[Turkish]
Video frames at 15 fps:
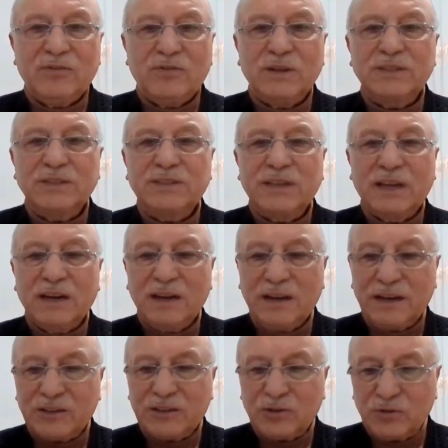Ve
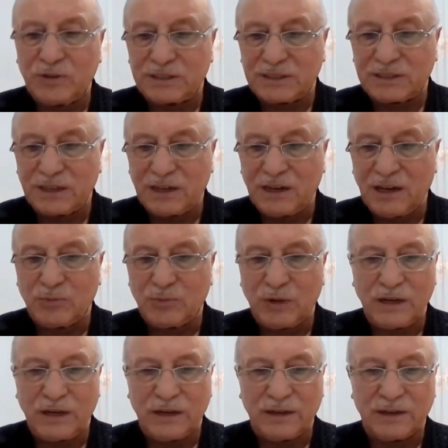salatu ve selam
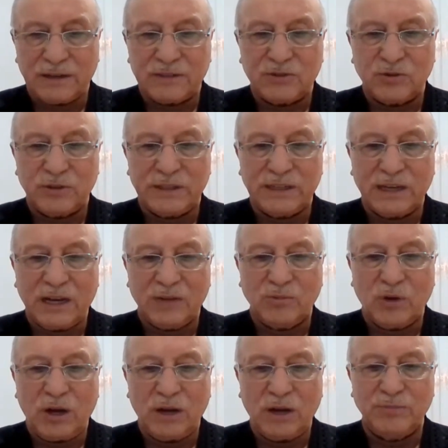ala Resulina
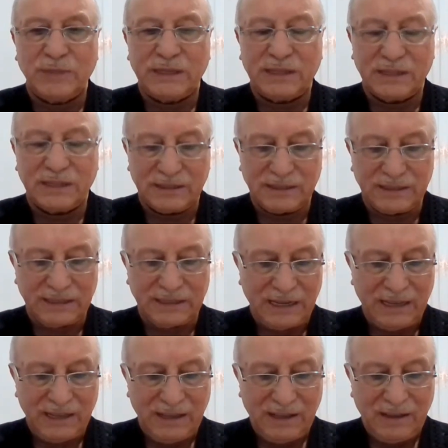Muhammedin
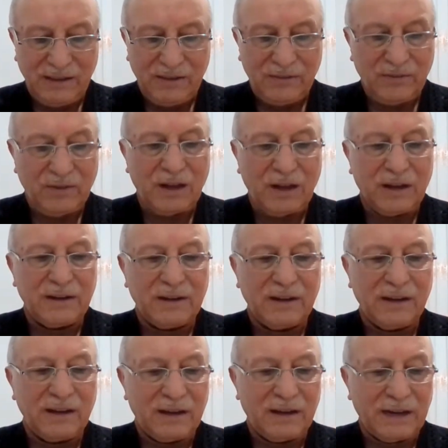ve
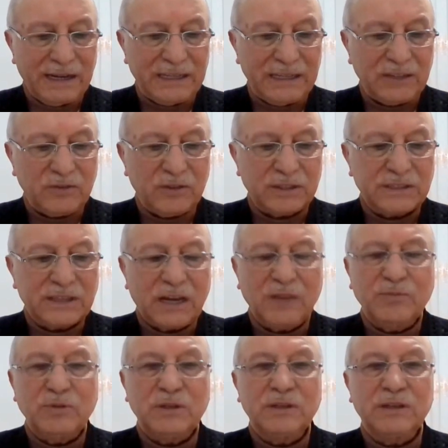ala alihi ve
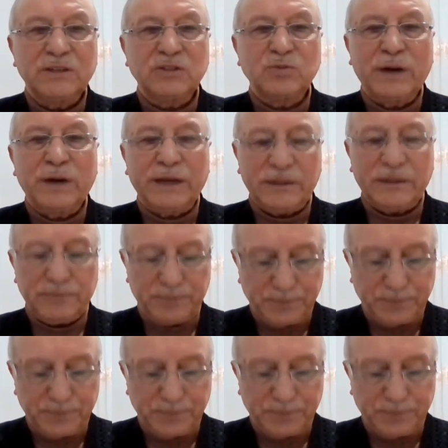sahbihi ecmain.